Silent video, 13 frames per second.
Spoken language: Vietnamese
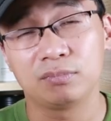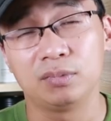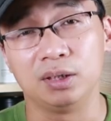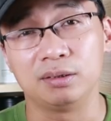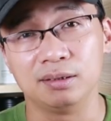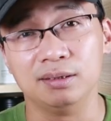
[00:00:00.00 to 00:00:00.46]

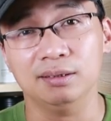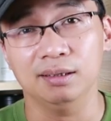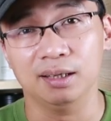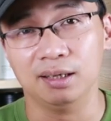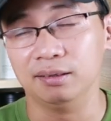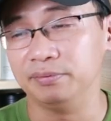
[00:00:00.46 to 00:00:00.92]
thực sự
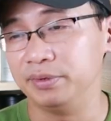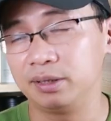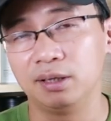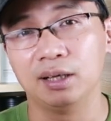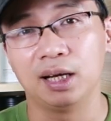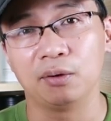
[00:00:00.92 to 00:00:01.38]
là
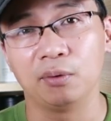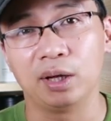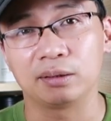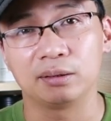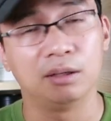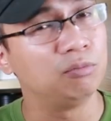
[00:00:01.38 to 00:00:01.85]
giết người hàng
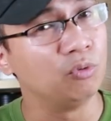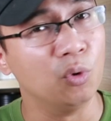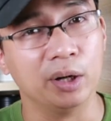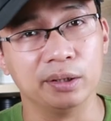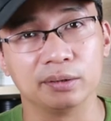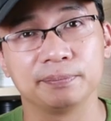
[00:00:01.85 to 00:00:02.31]
loạt, không
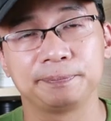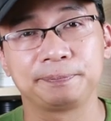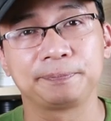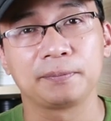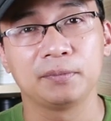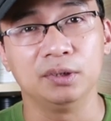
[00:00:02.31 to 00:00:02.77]
đùa được,
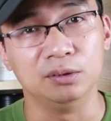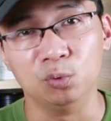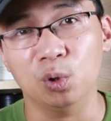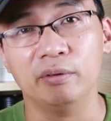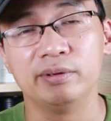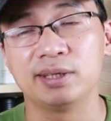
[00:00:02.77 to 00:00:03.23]
đừng
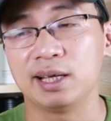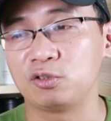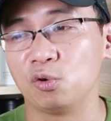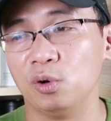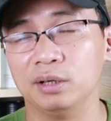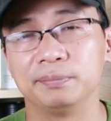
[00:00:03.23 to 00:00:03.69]
đùa với nhà
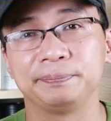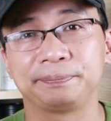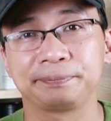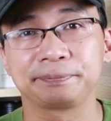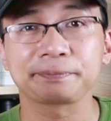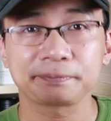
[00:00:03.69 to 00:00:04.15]
chùa.
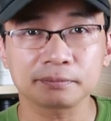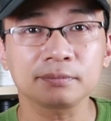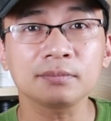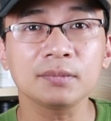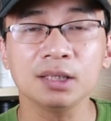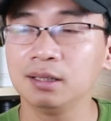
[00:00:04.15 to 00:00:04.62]

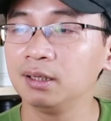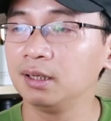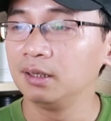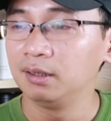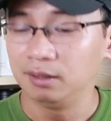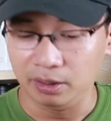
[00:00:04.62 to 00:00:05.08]

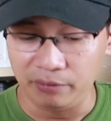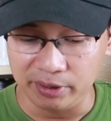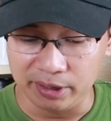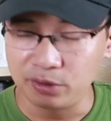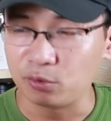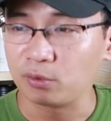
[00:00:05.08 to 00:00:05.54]
Ở vị
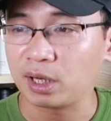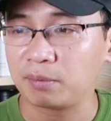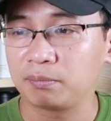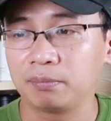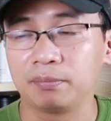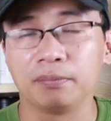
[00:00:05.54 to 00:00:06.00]
trí số
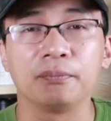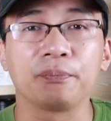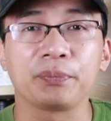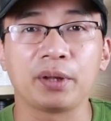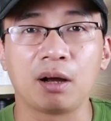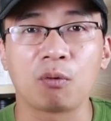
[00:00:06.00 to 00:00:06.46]
5
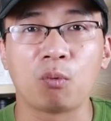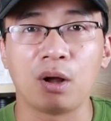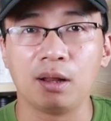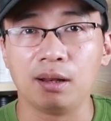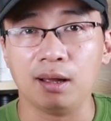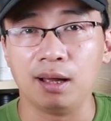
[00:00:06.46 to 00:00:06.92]

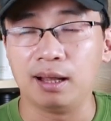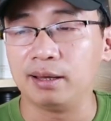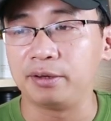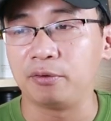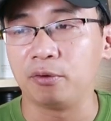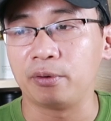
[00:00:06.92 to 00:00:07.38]
Aqua
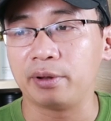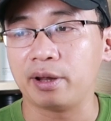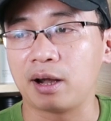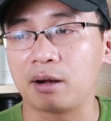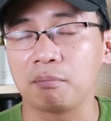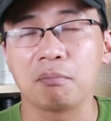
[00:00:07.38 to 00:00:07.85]

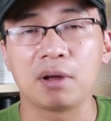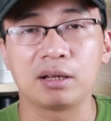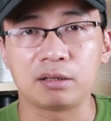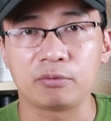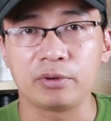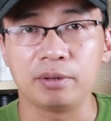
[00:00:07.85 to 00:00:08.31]
Allegoria
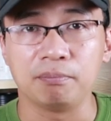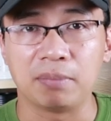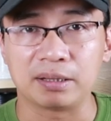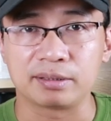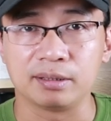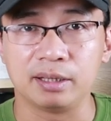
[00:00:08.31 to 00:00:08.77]
Mandarin
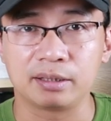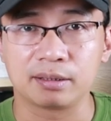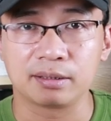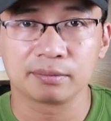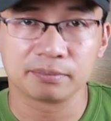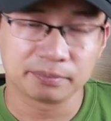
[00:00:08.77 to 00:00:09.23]
Basilic.
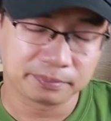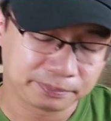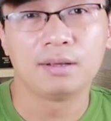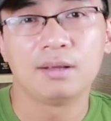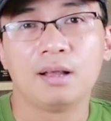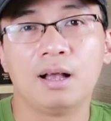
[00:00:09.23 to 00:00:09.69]

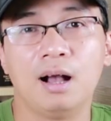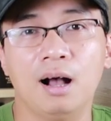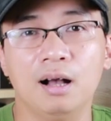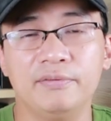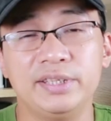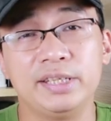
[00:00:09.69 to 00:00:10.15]

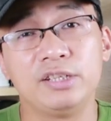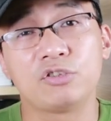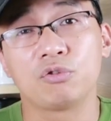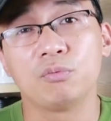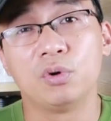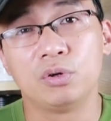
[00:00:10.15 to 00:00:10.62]
Ở vị trí
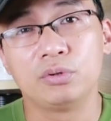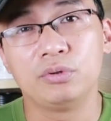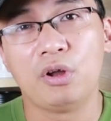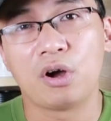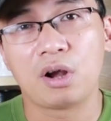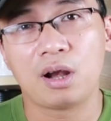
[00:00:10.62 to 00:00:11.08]
số
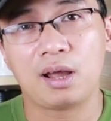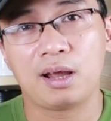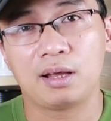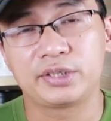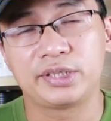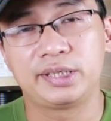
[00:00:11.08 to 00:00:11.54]
4 đó
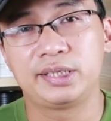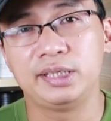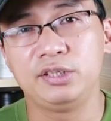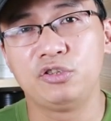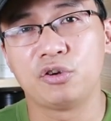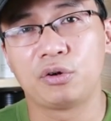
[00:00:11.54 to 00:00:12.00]
là
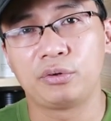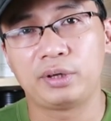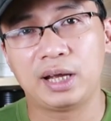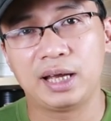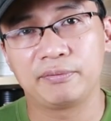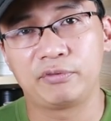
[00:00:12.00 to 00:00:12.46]
SeanJohn
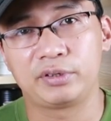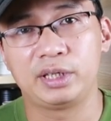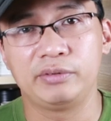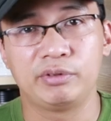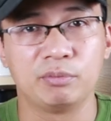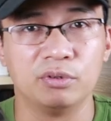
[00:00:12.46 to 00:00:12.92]

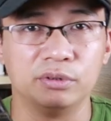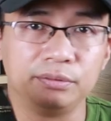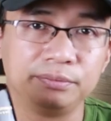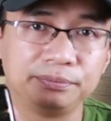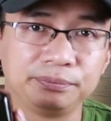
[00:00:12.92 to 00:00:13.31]
Unforgivable,